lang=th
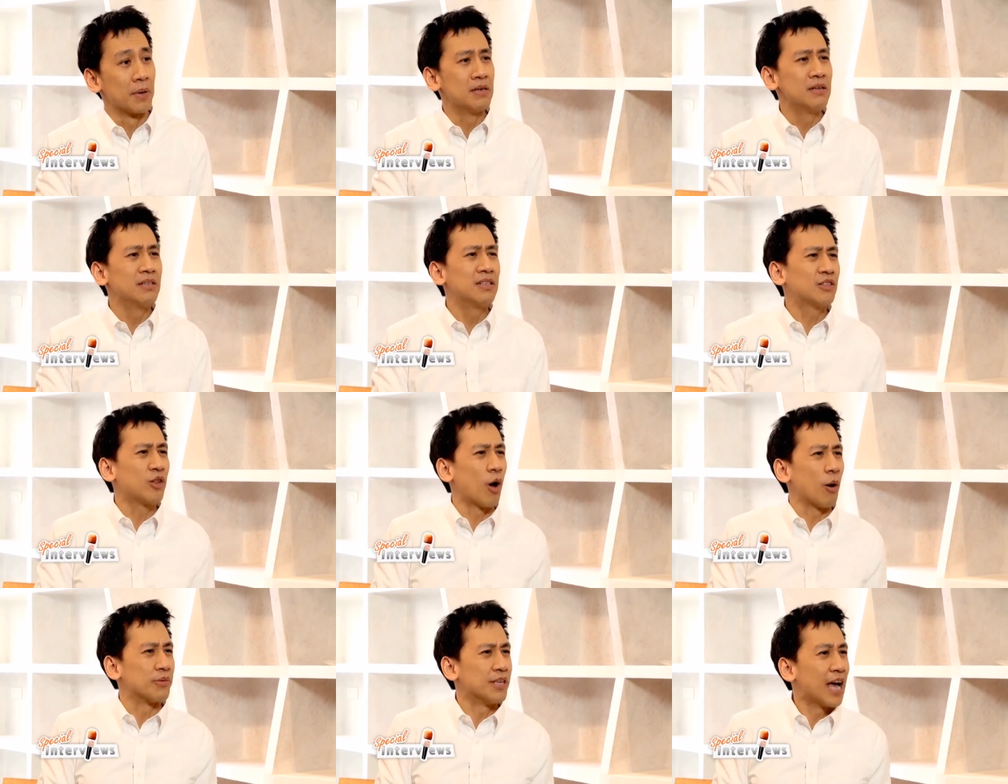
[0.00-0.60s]
เป็นเรื่อง
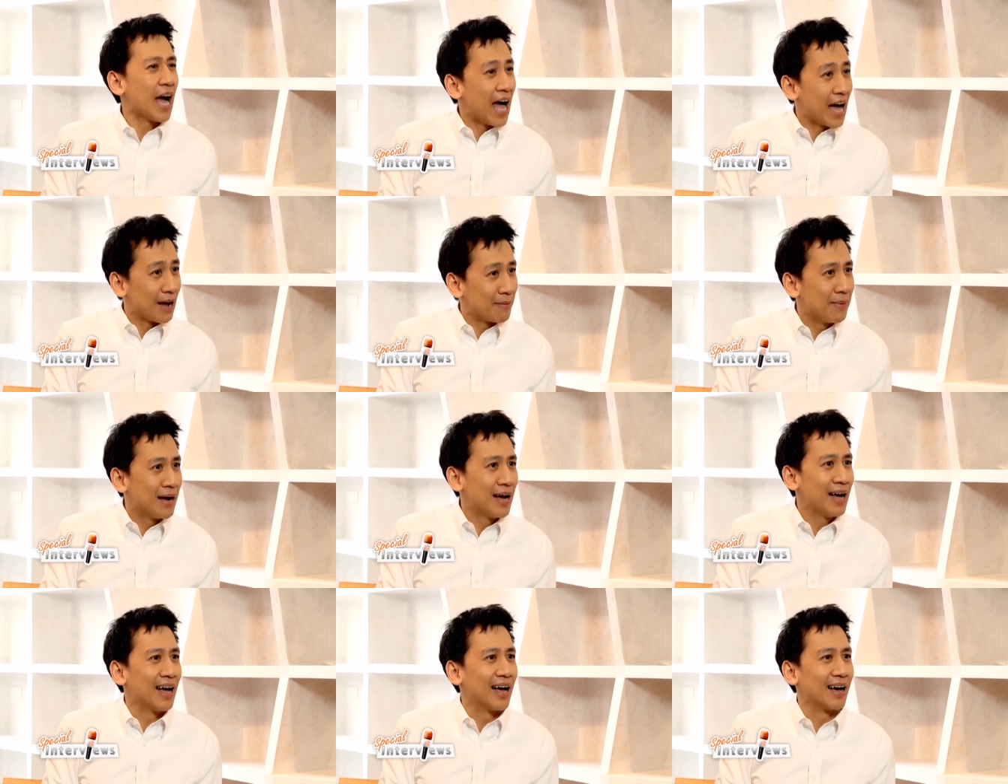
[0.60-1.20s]
ที่ตอบยาก
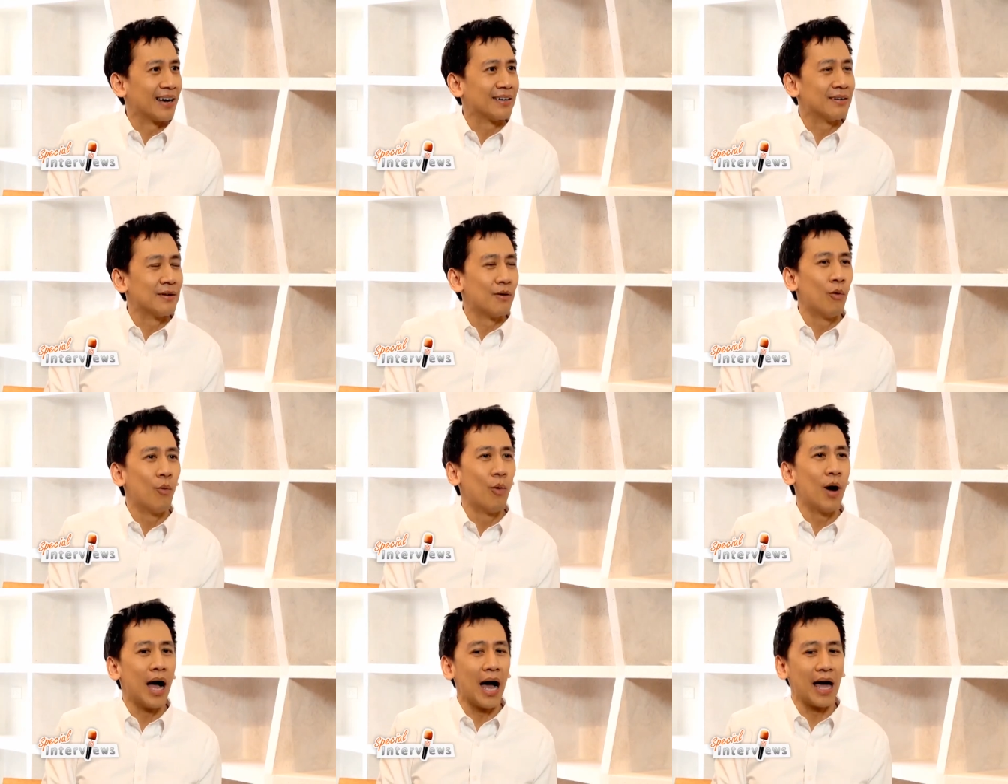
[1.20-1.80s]
มาก
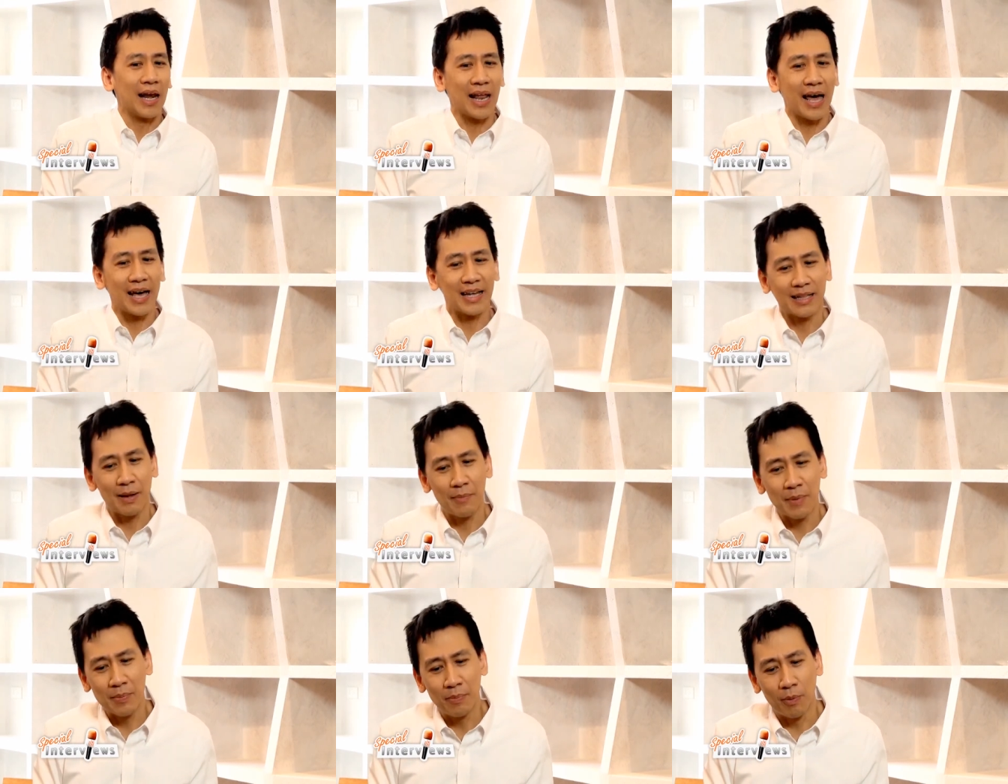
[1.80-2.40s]
ว่าอะไร
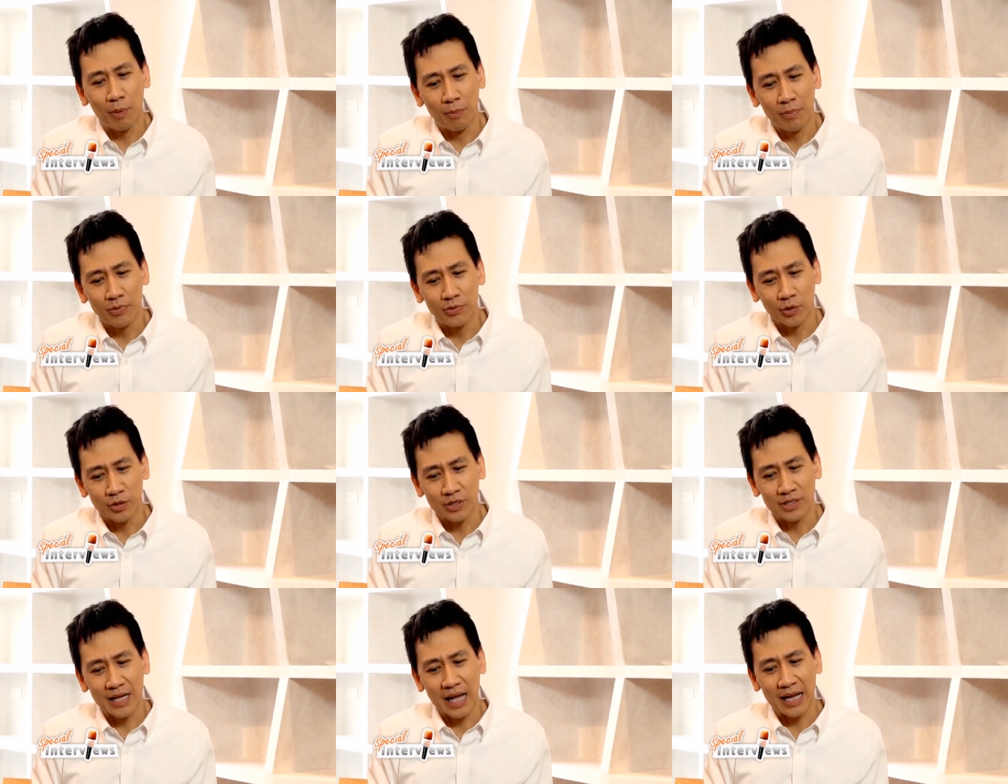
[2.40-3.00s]
ทำให้ผม
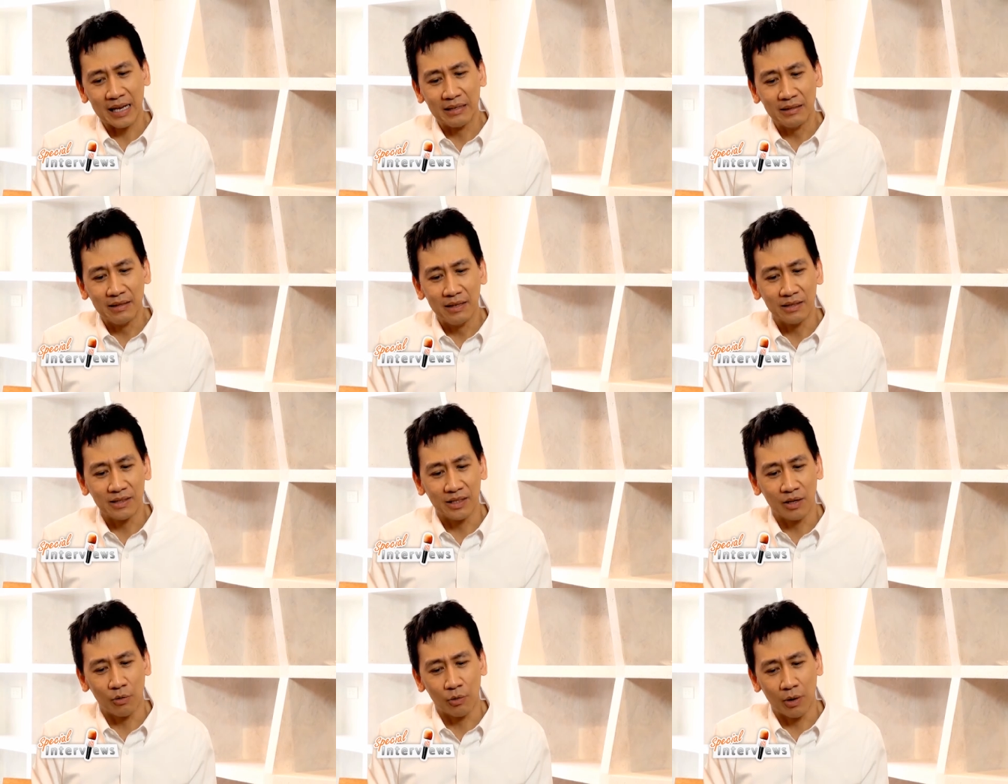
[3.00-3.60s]
สนใจเรื่อ
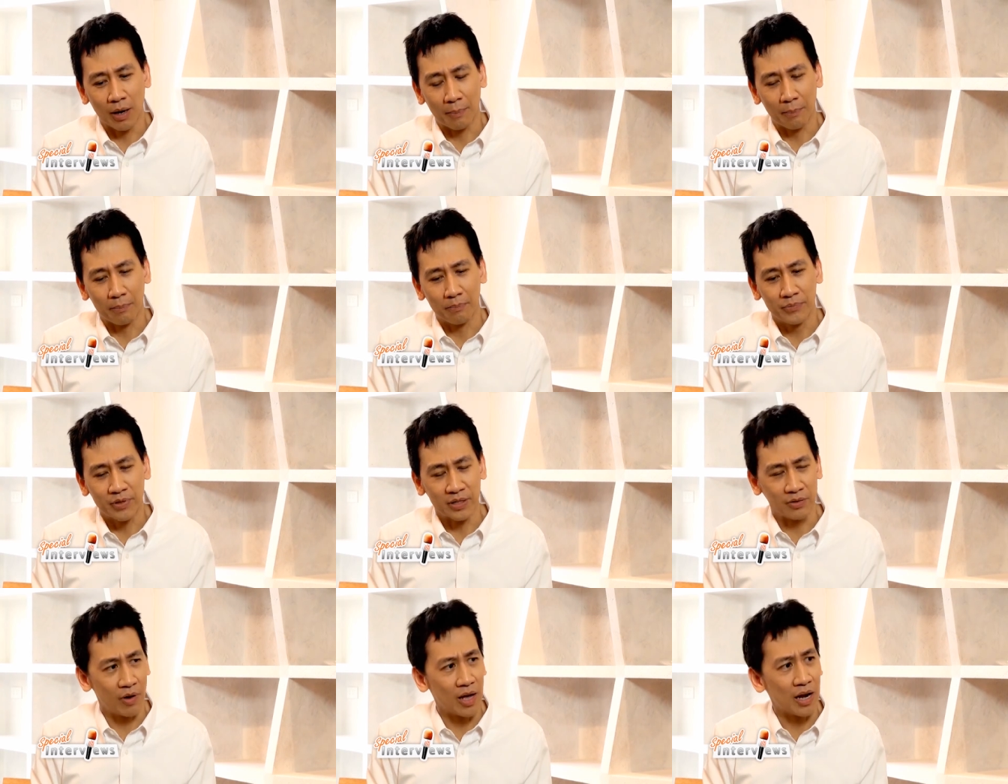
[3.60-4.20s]
งเกี่ยวกับ
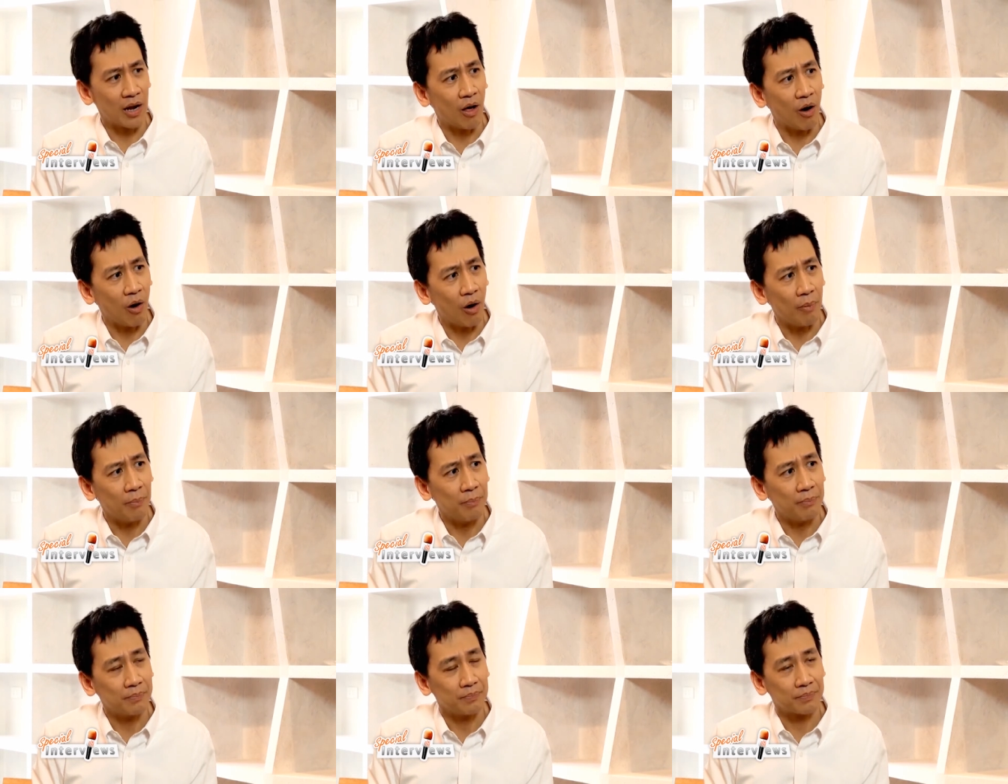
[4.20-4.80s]
สิ่งแวดล้อม